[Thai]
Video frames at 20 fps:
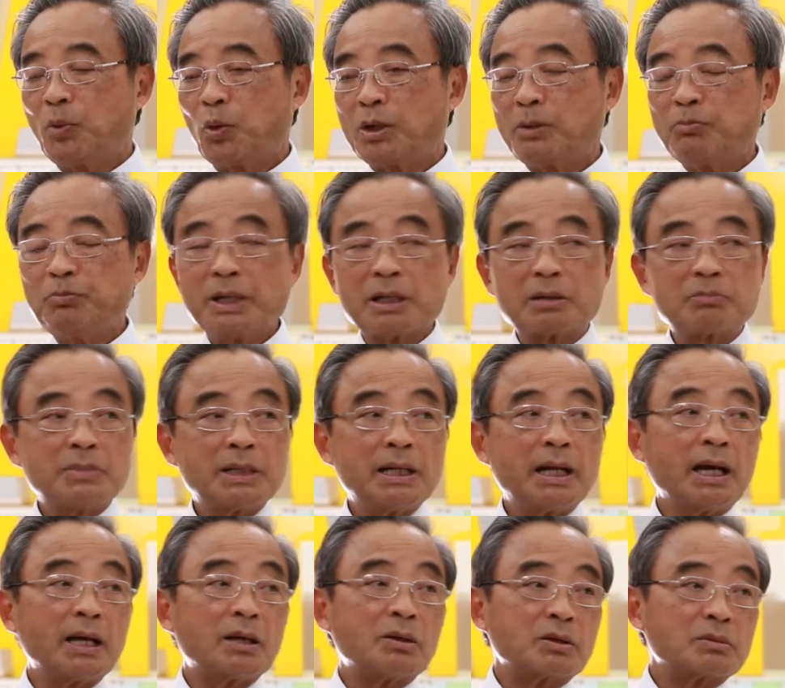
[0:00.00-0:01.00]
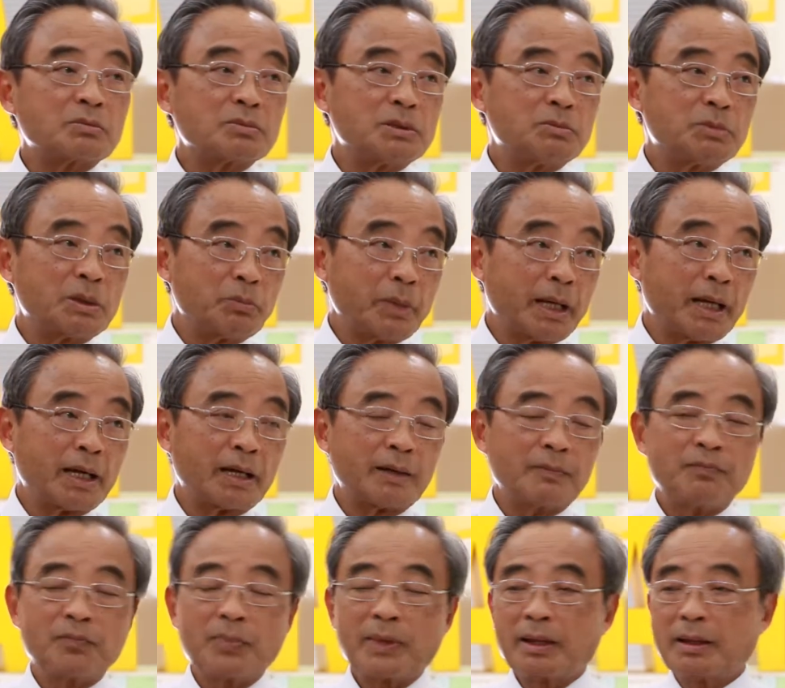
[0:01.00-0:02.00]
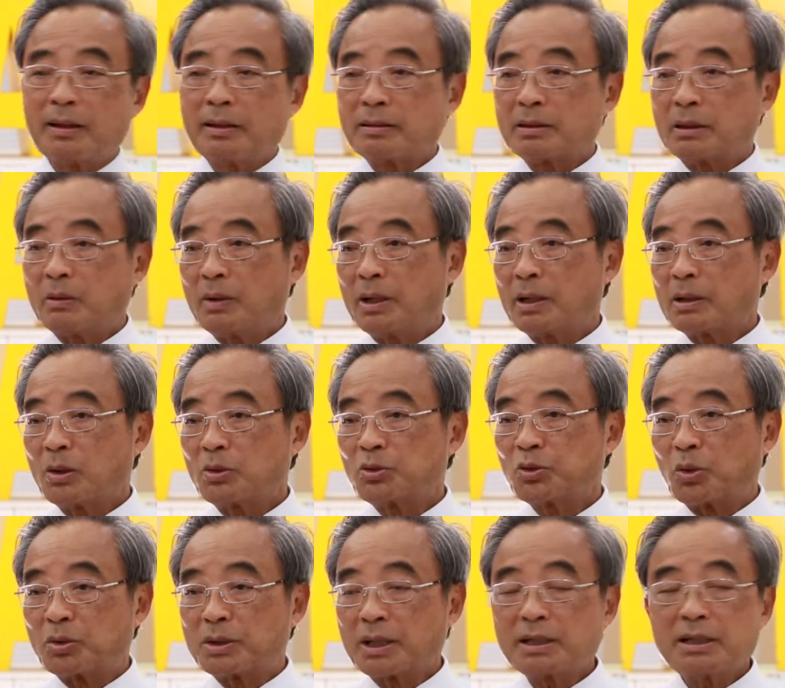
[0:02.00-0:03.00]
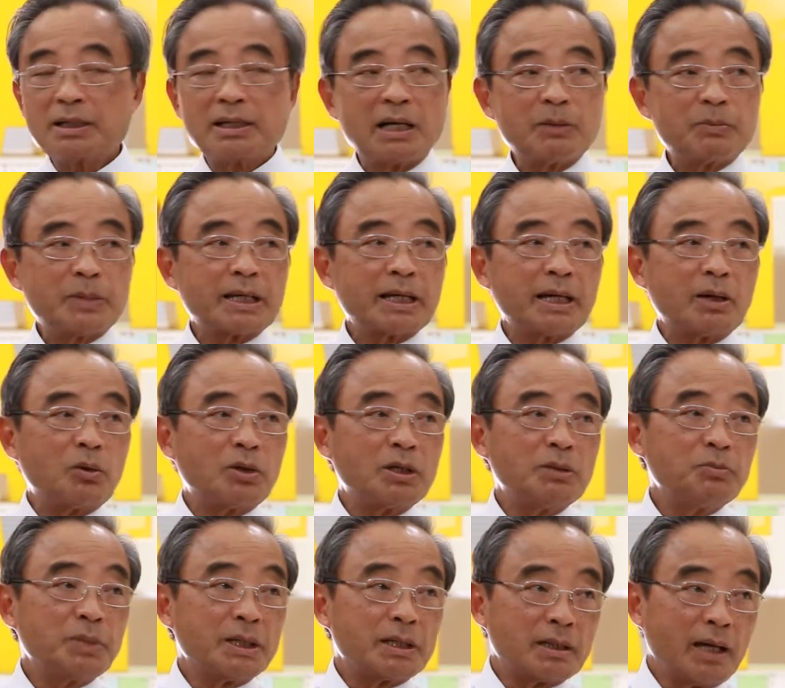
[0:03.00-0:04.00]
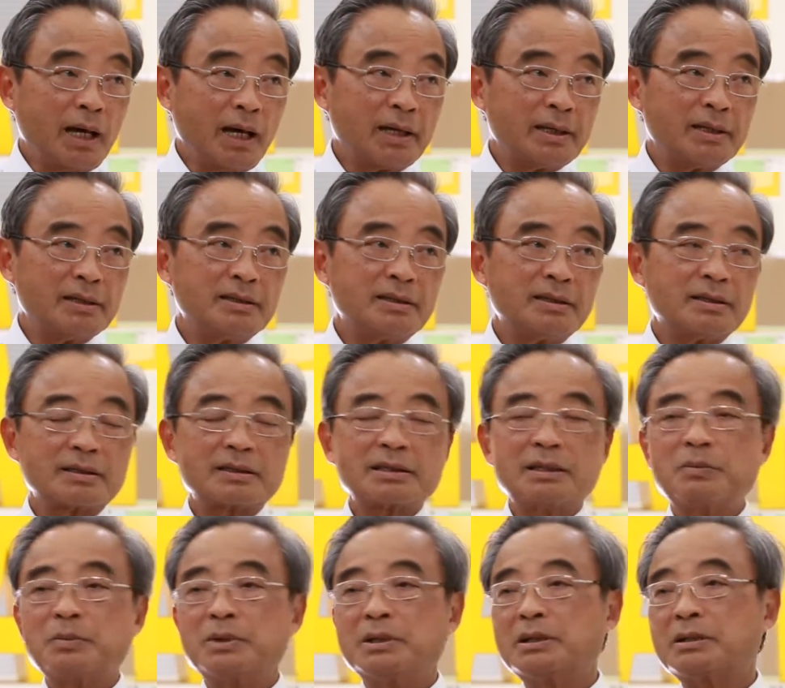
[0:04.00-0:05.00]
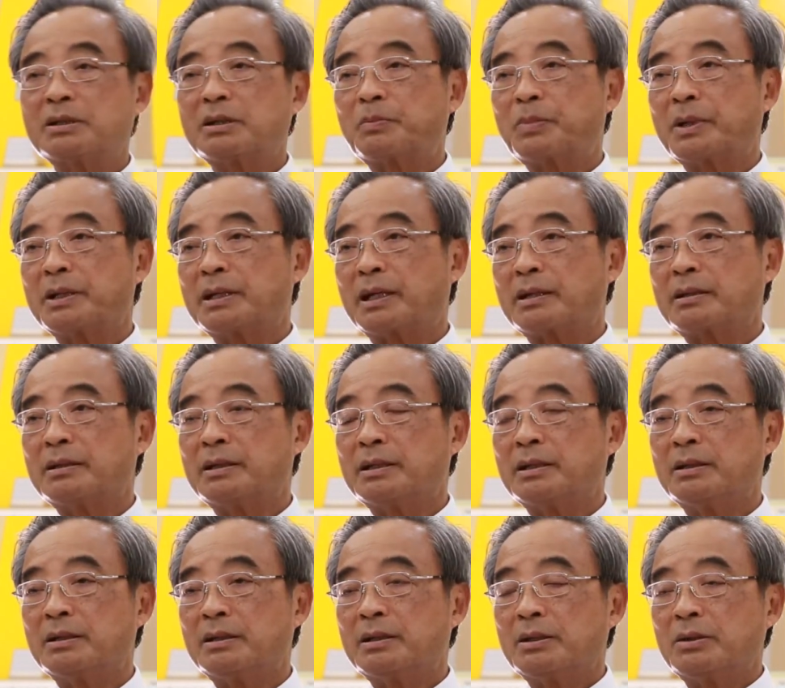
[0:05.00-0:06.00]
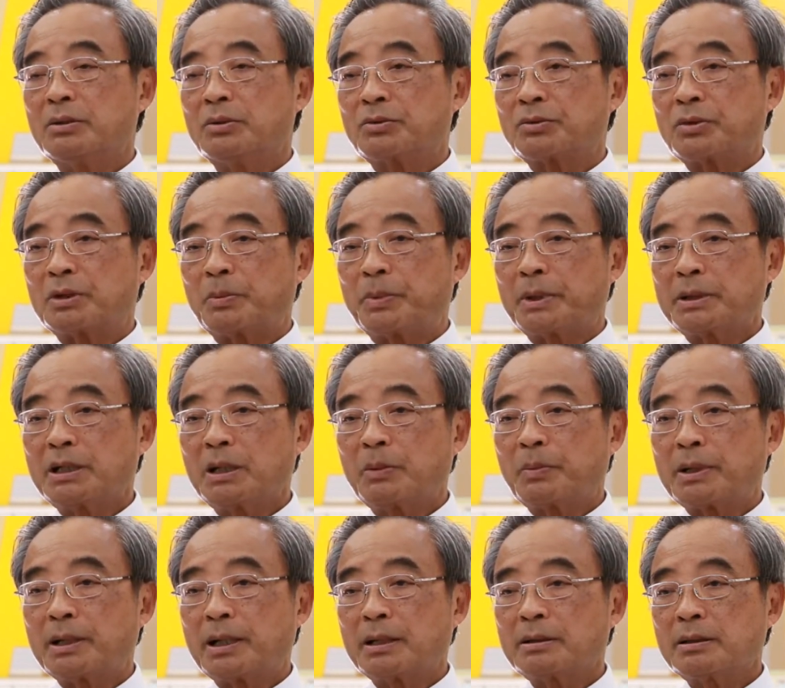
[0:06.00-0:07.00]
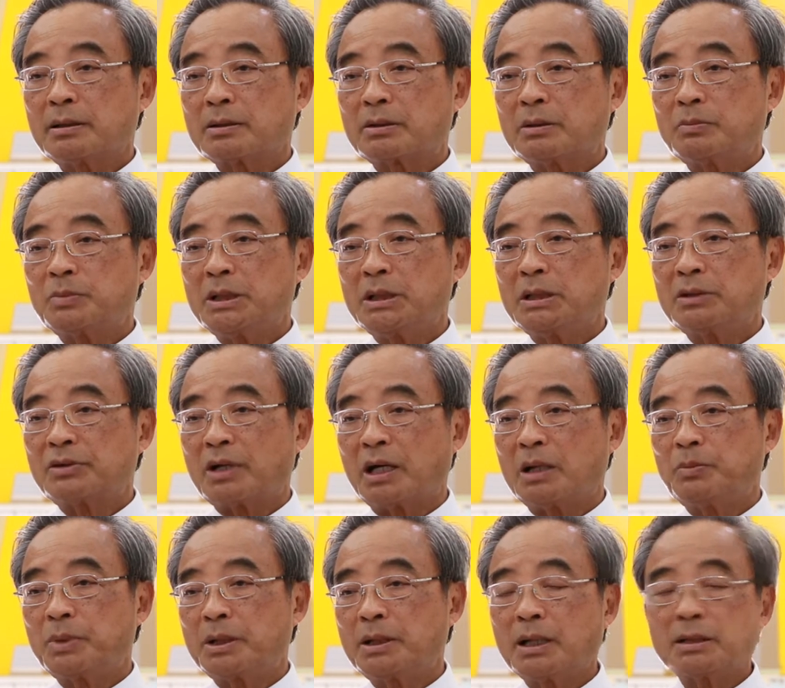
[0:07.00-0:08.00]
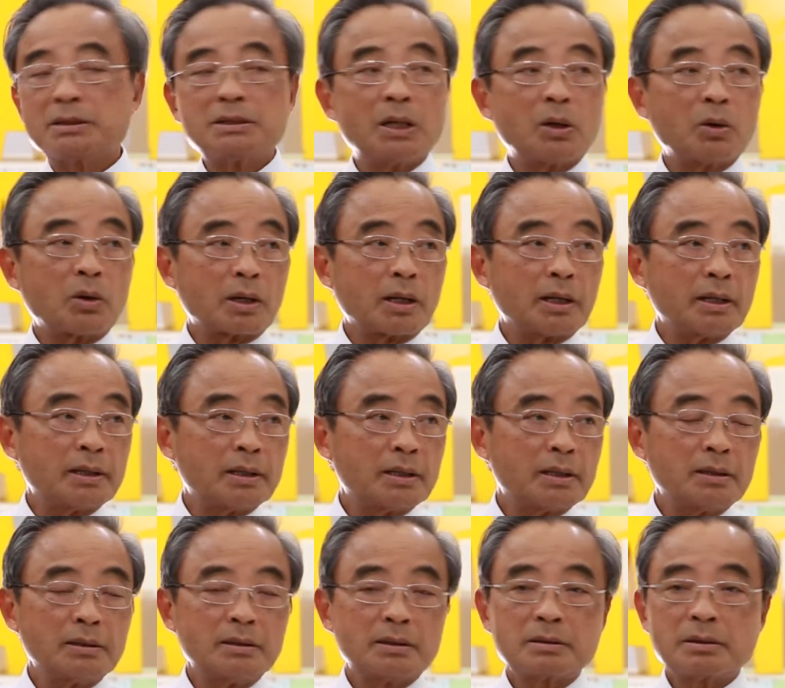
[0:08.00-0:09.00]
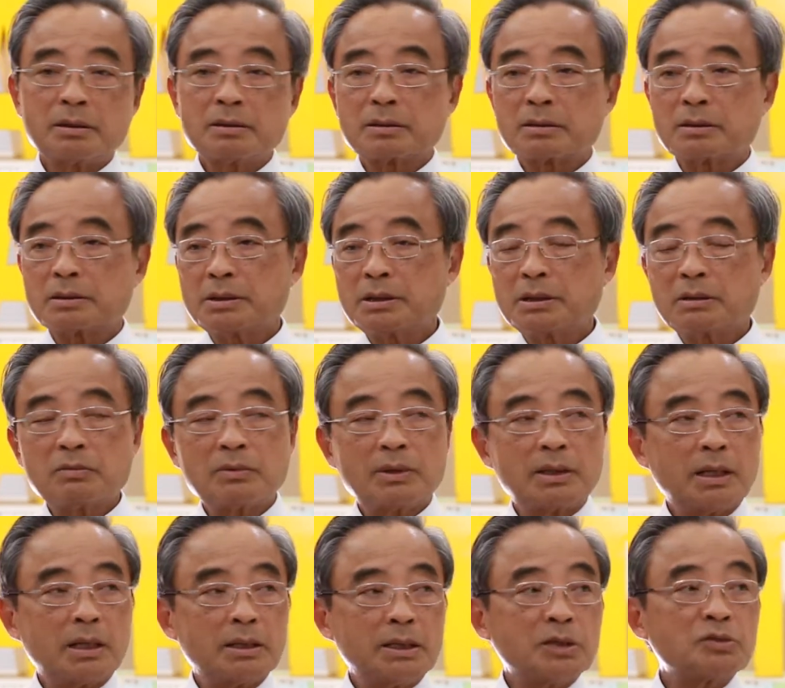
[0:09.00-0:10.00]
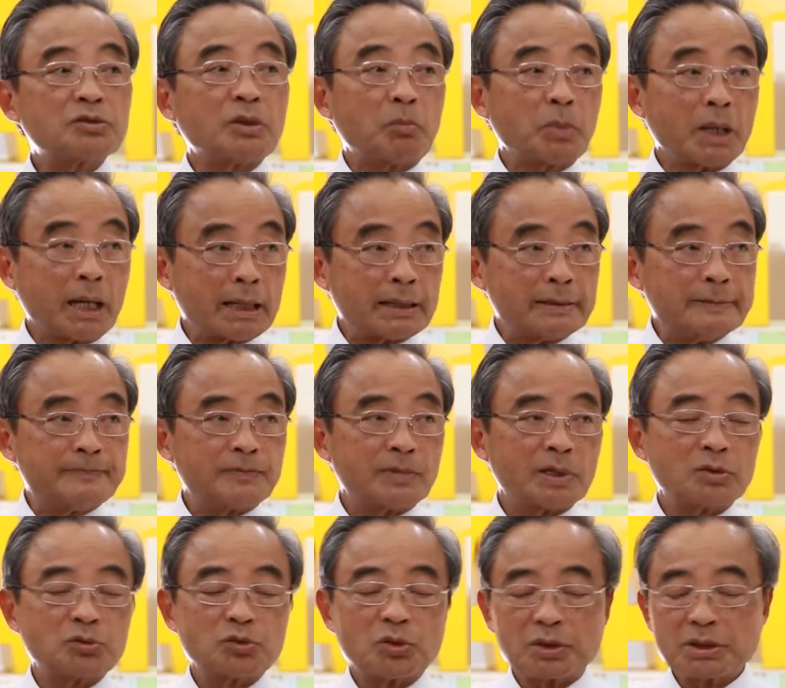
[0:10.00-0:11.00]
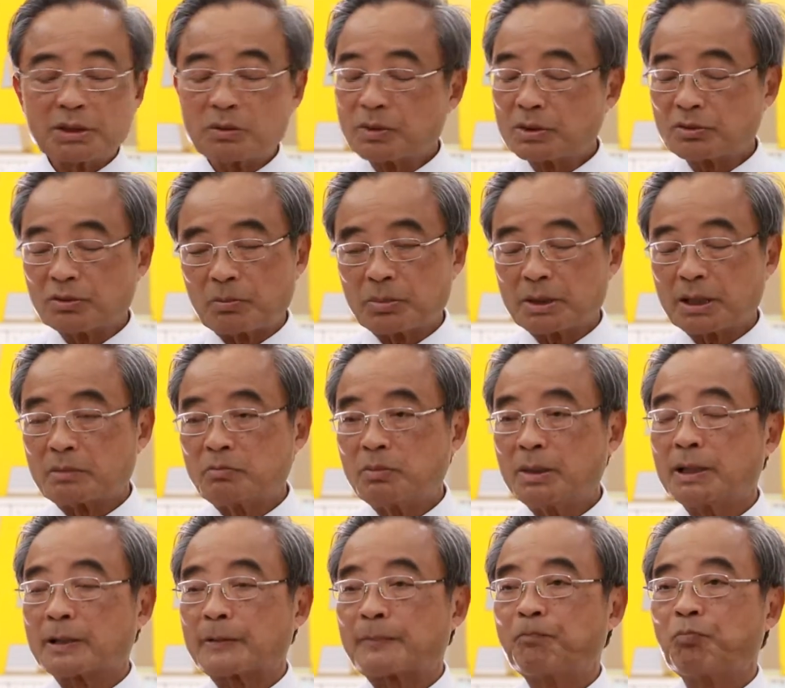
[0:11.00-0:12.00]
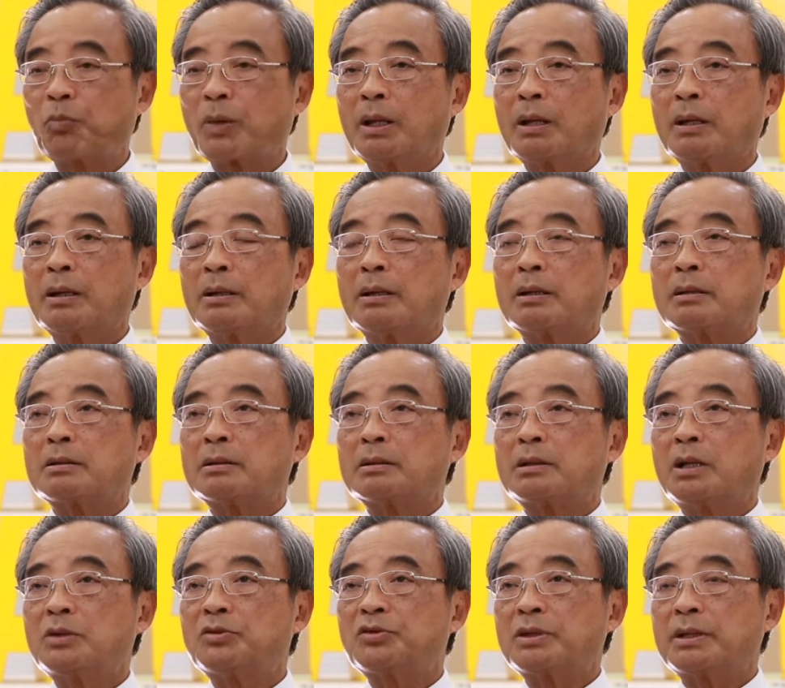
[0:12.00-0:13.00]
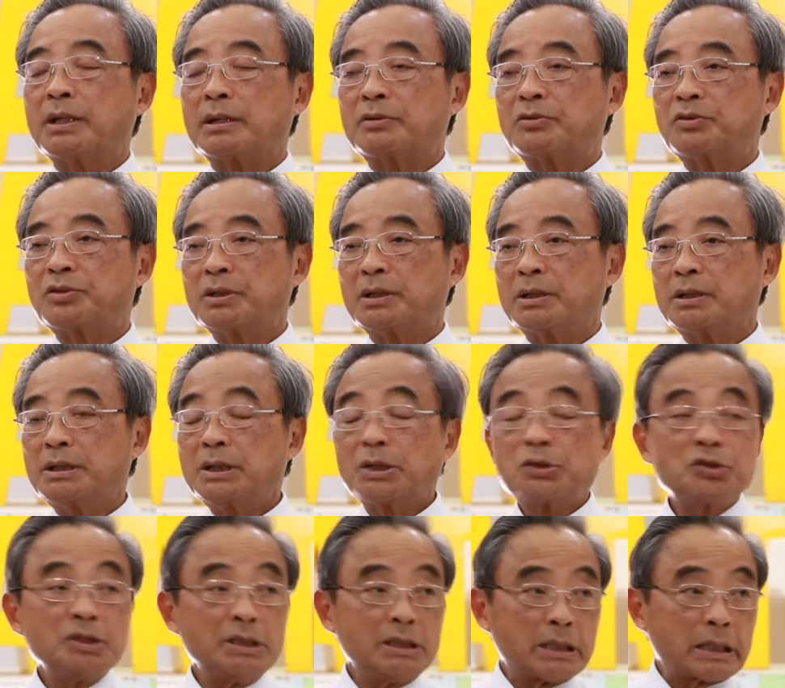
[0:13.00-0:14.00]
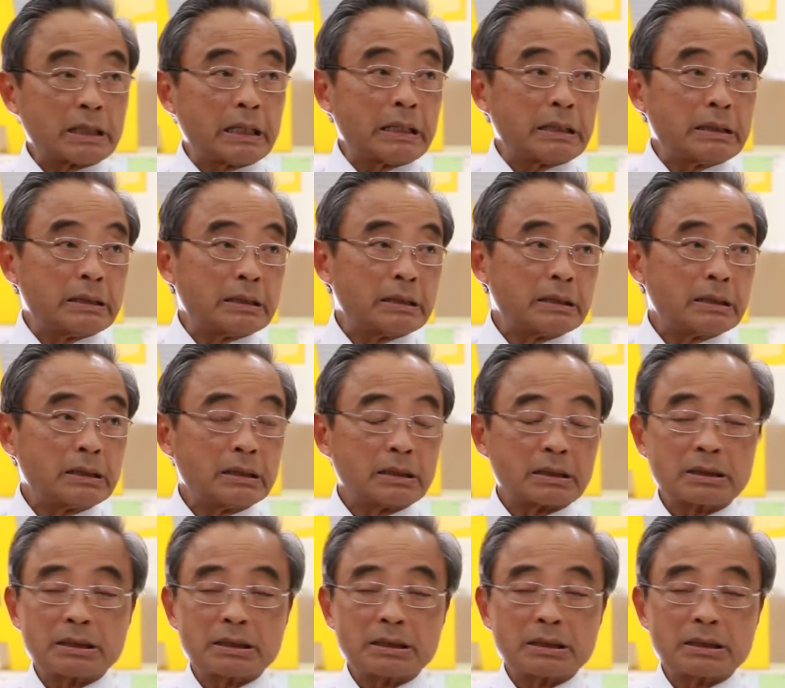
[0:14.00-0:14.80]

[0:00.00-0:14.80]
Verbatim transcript: มโอลิมปิกไม่ได้หรอกเพราะมันแพงแต่ว่าเราส่งนักกีฬาไปแข่งโอลิมปิกได้ครับอันนี้ก็ประหยัดดีส่วนในพระเทพรัตน์ท่านก็มีสายพระเนตรยาวไกลและท่านก็คิดว่าอันนี้สำคัญท่านทรงคิดว่าสำคัญมากคือท่านเสด็จเซอร์เนี่ย4 ครั้งนะ